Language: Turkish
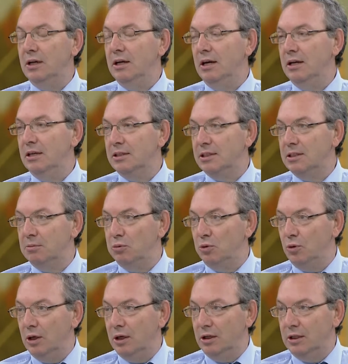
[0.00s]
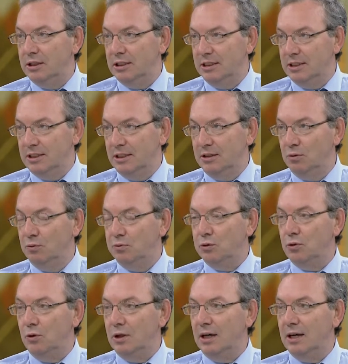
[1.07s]
en hızlı büyüyen ilçesi nüfus
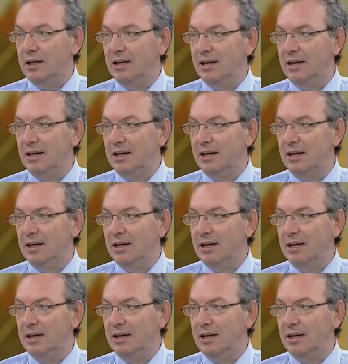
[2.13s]
olarak.